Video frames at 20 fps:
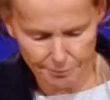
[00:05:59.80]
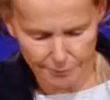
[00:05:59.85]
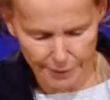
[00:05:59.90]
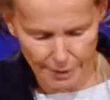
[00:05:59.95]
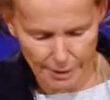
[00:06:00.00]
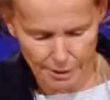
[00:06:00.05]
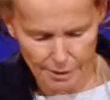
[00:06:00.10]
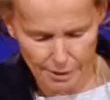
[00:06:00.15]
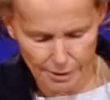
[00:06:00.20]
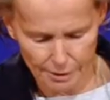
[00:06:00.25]

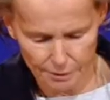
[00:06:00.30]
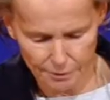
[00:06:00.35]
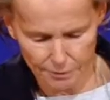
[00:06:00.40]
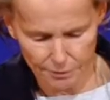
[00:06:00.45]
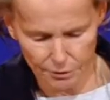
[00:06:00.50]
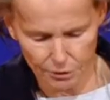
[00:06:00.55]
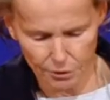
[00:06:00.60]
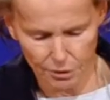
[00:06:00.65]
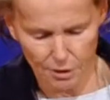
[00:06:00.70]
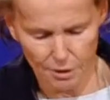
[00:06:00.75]
et
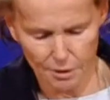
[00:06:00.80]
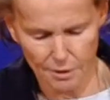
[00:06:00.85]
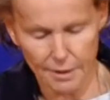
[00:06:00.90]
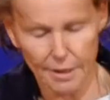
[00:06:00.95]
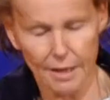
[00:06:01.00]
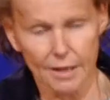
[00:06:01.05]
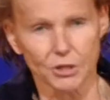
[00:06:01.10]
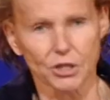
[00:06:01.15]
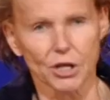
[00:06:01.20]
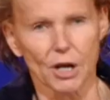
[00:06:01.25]
le camp
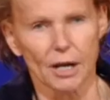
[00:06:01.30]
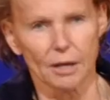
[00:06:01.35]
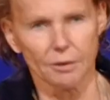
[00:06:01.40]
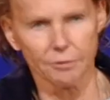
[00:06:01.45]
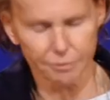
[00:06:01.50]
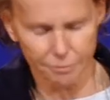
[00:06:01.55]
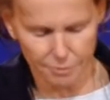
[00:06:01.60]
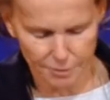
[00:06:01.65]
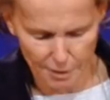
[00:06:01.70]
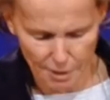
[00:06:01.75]

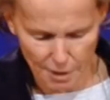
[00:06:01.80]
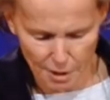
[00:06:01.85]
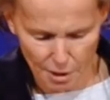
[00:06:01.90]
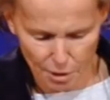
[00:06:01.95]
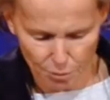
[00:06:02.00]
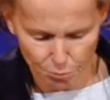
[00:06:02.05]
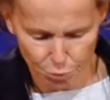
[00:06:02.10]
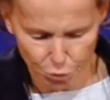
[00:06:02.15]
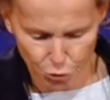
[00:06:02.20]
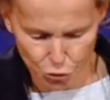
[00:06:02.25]
Ashraf,
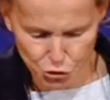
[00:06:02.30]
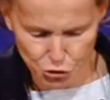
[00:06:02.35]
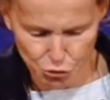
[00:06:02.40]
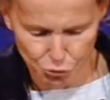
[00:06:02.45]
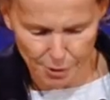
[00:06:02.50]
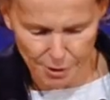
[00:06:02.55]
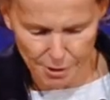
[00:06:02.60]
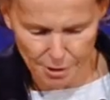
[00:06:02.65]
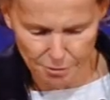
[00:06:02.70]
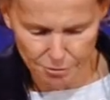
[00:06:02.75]

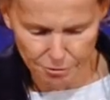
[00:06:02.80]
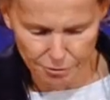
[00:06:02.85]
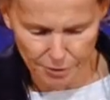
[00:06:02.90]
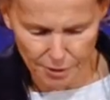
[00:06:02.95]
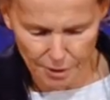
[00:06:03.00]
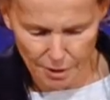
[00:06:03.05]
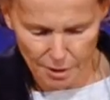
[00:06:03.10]
poursuivent